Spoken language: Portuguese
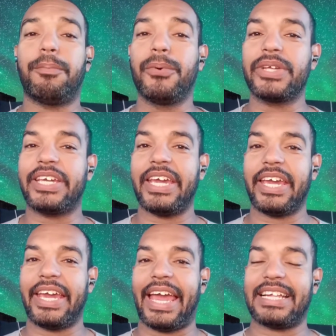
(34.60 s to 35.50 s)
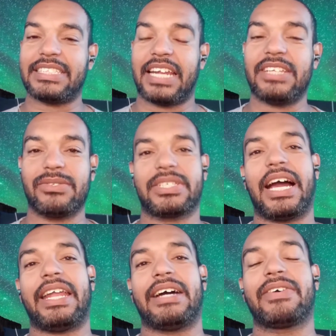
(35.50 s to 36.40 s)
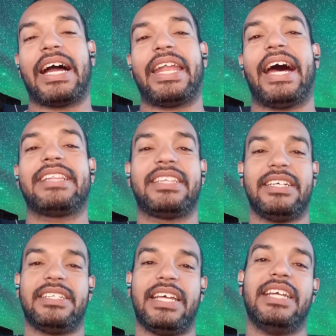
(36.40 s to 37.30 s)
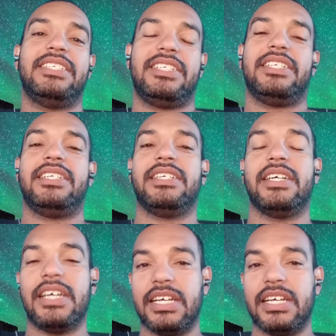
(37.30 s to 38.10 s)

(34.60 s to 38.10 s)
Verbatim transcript: porque ela traz uns car um caráter né, de,